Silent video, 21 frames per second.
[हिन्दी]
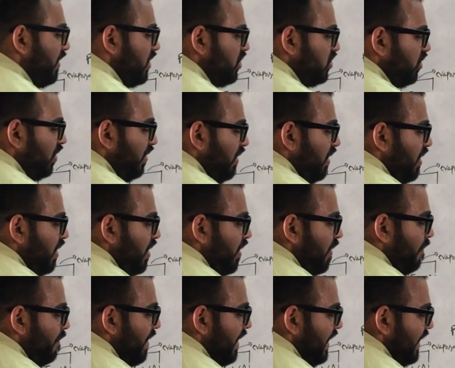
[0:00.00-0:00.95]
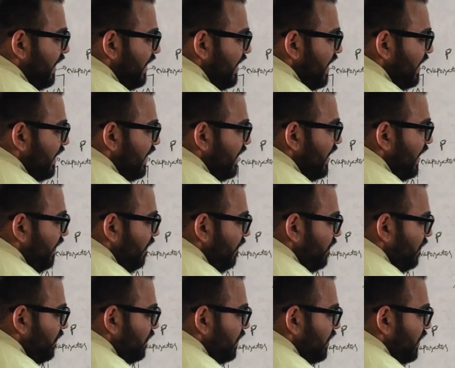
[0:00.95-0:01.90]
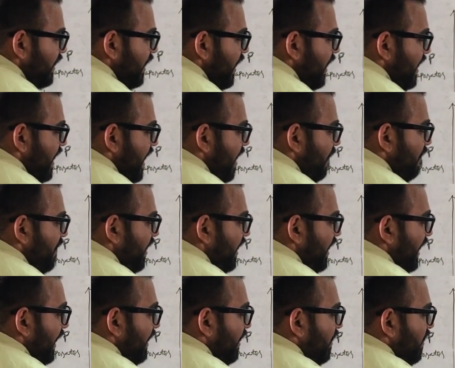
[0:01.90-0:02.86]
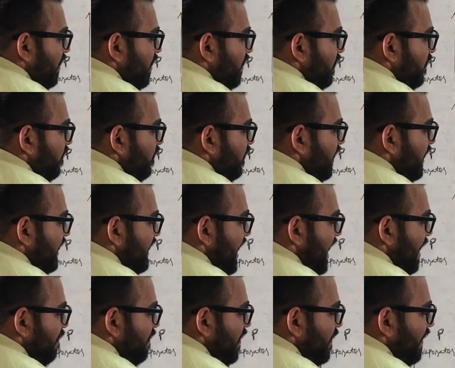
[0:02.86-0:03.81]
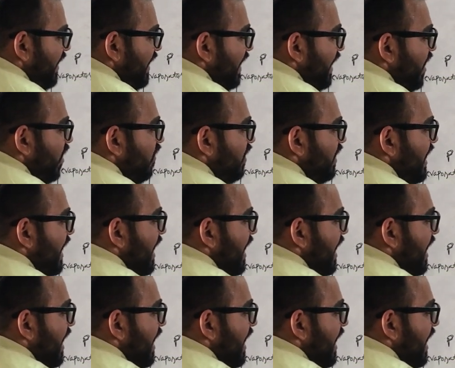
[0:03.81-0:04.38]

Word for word: बच्चों मैंने क्या किया ये यहां पे गया फिर यहां पे मैं लाया और